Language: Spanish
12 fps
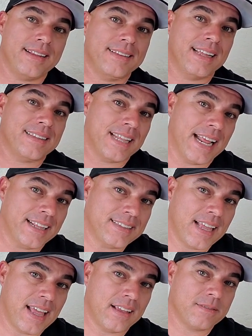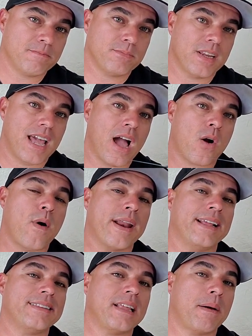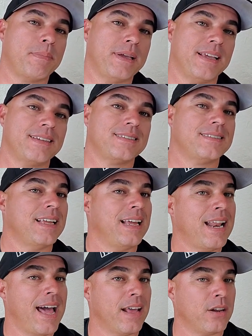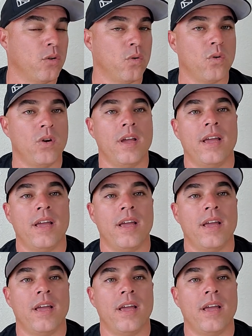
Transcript: De 30 a 40 pies de largo.